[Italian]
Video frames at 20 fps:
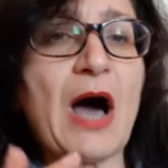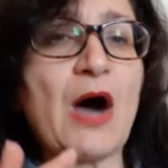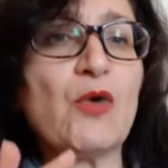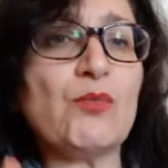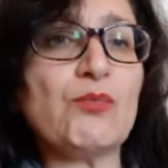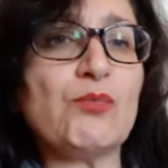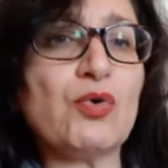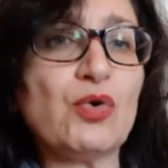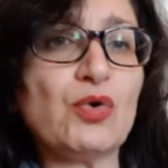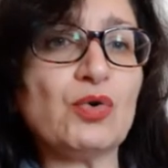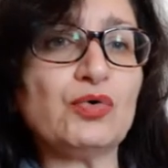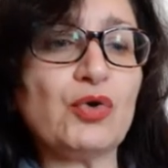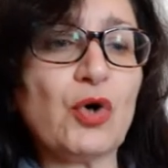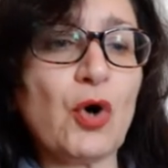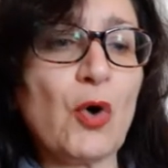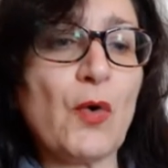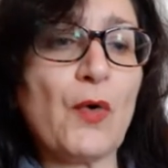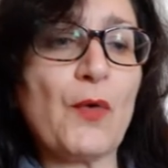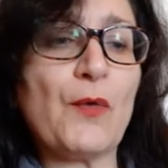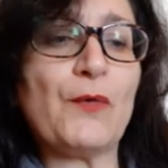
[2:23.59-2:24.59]
a un
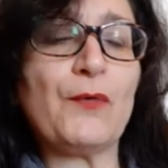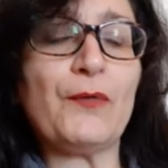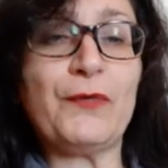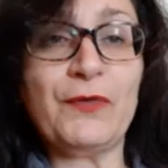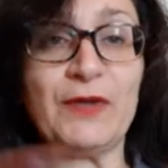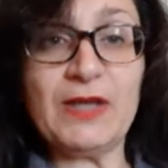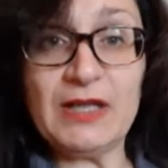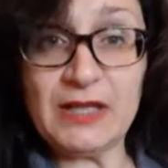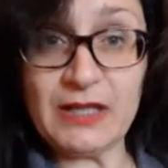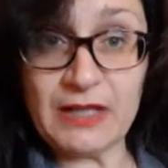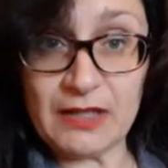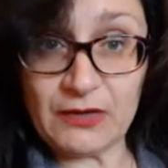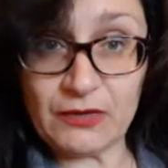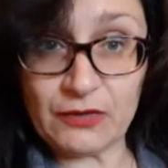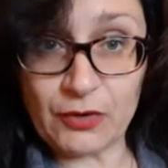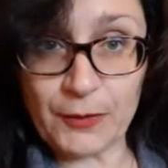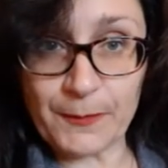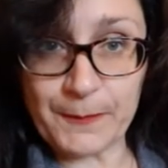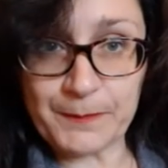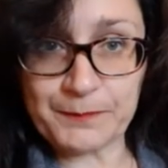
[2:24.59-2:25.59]
modo
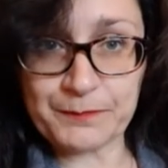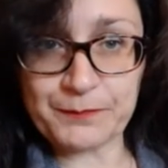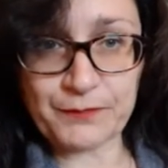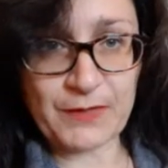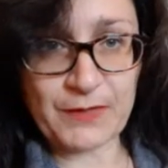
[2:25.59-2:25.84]
finito.